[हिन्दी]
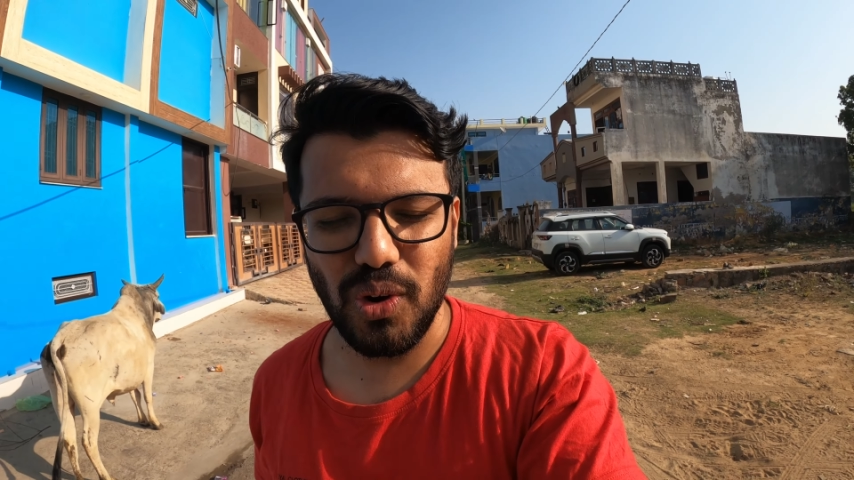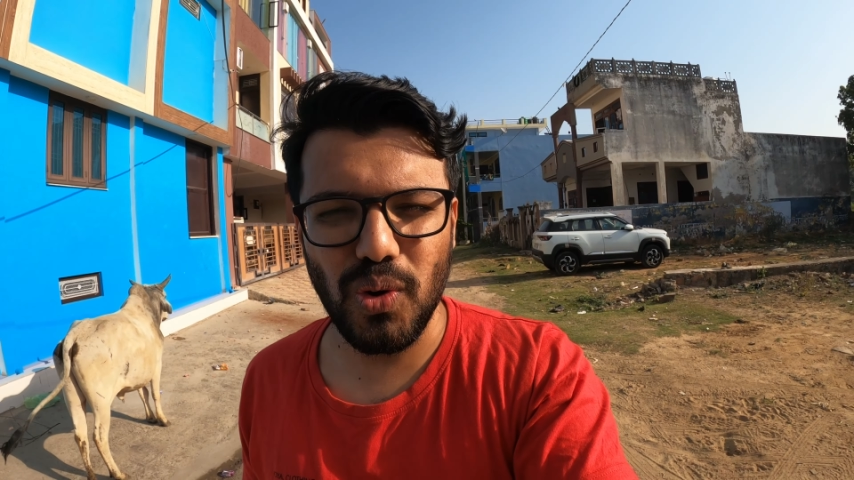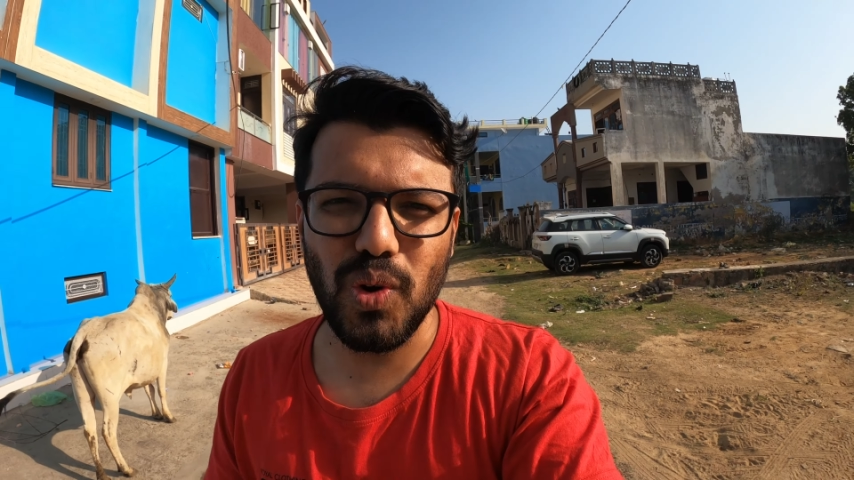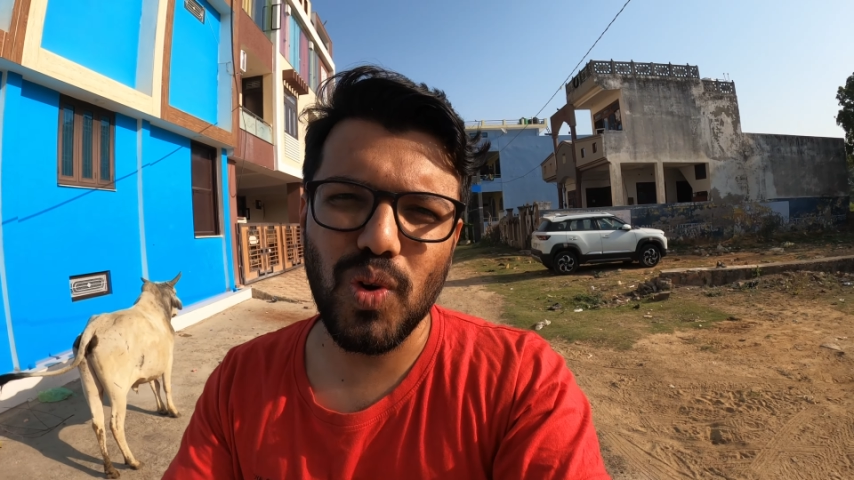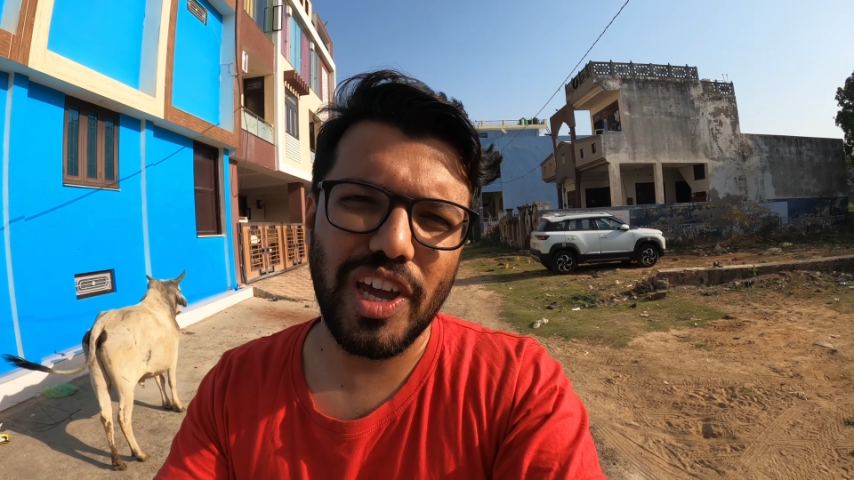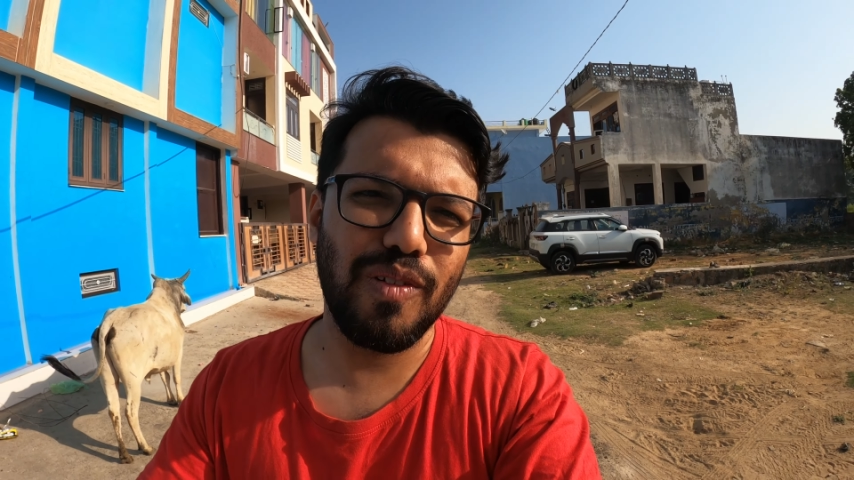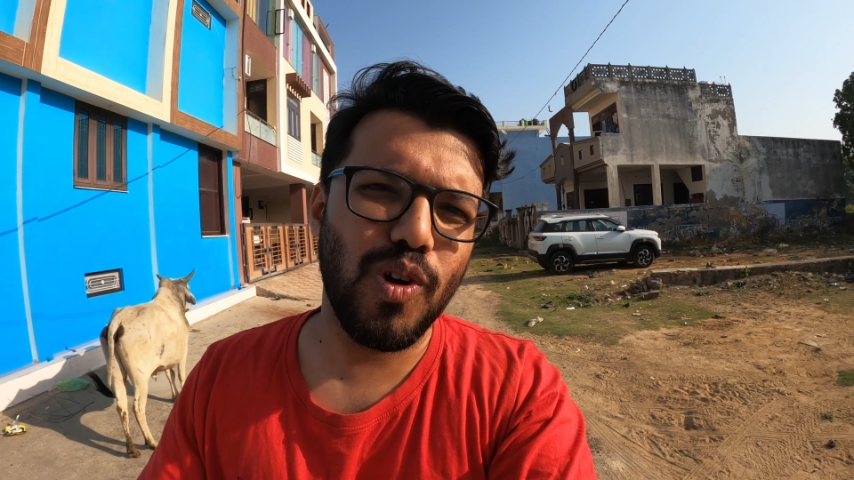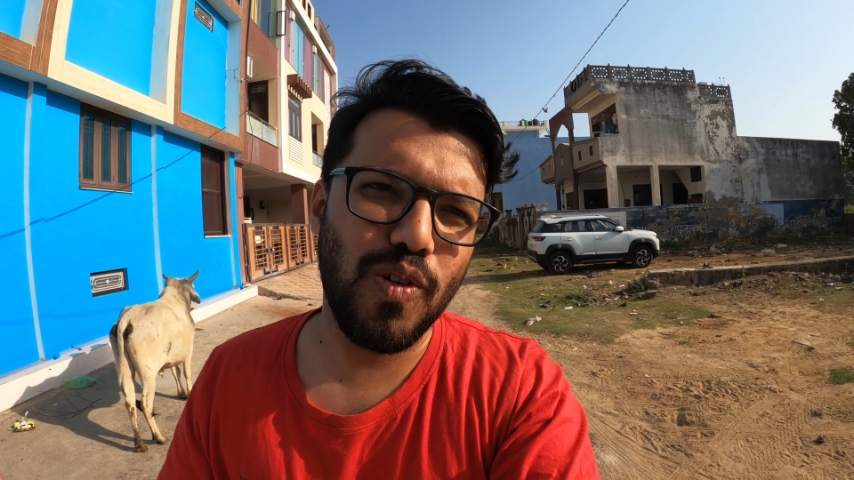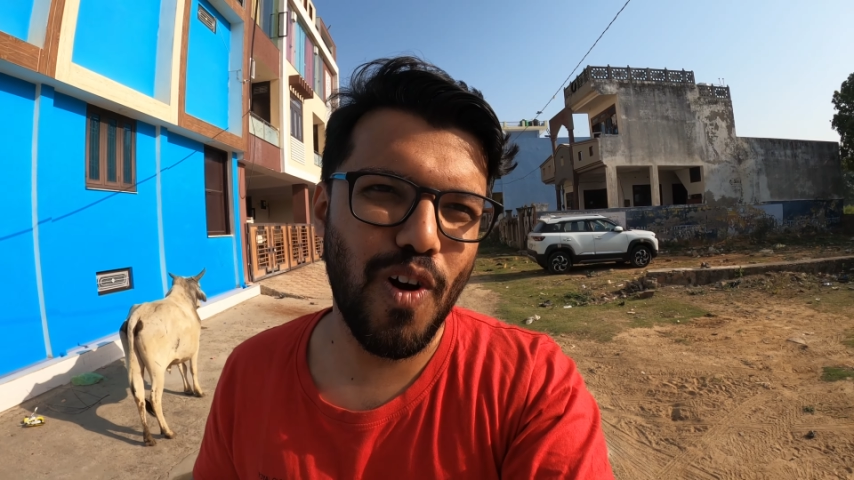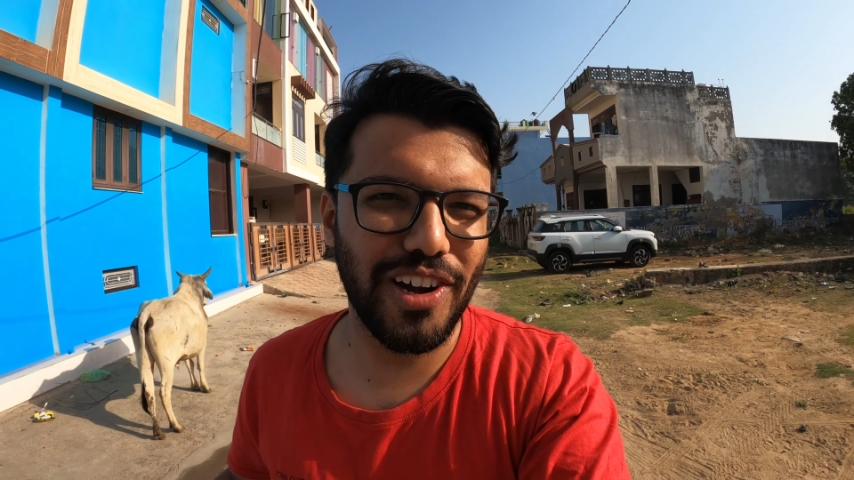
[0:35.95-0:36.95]
रुक रुक के
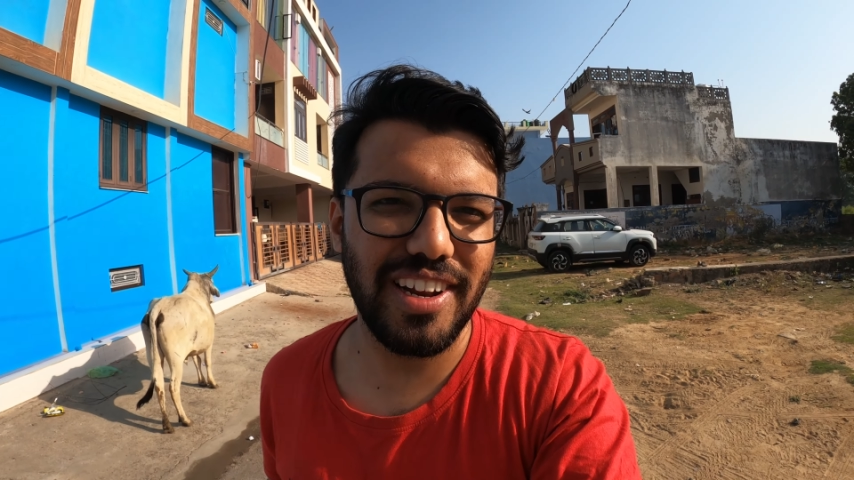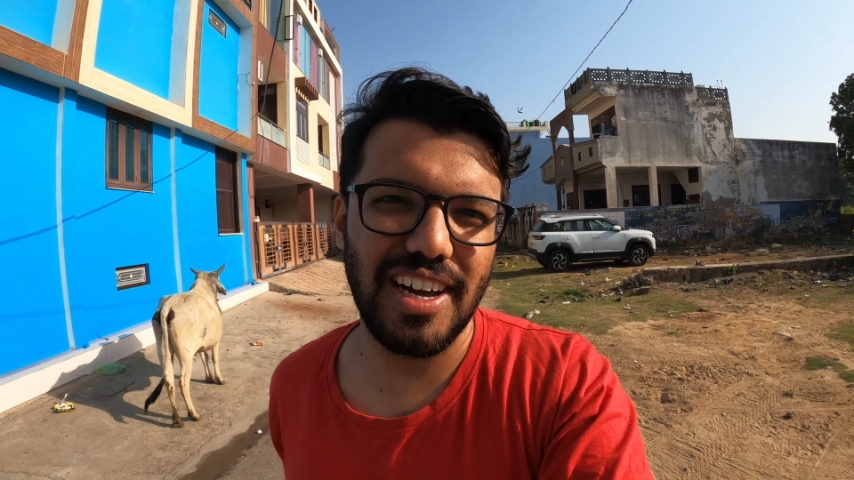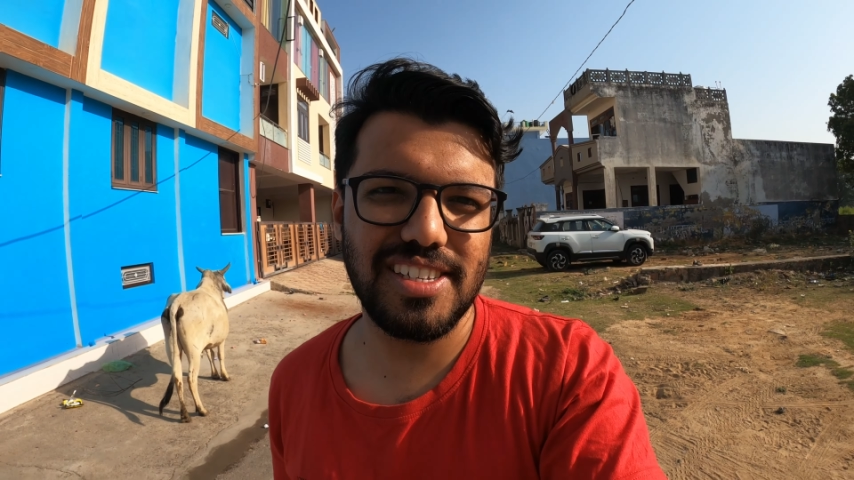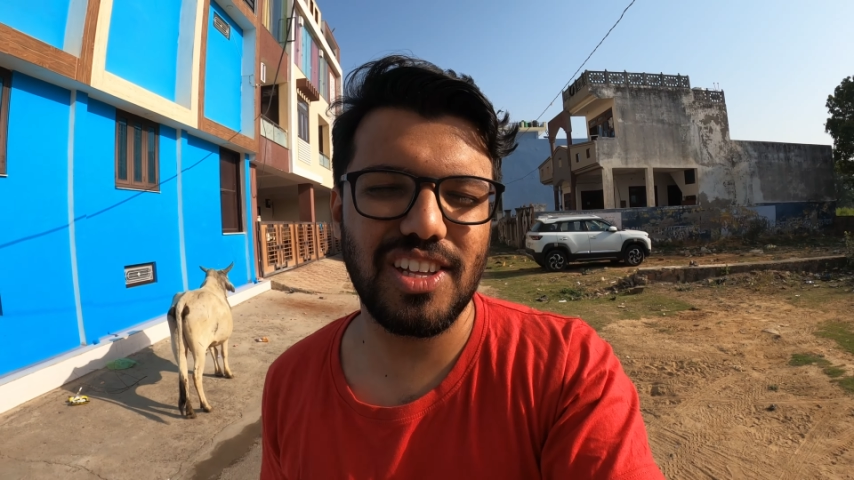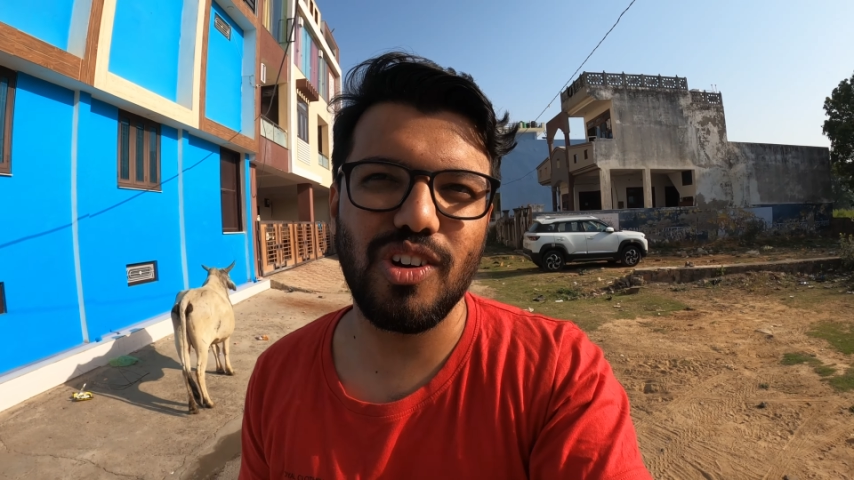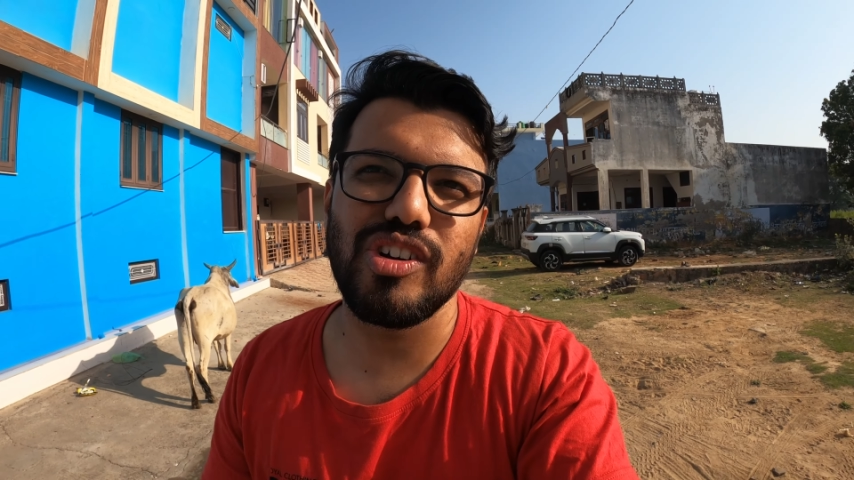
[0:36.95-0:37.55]
वो फोर्टीन आवर्स तक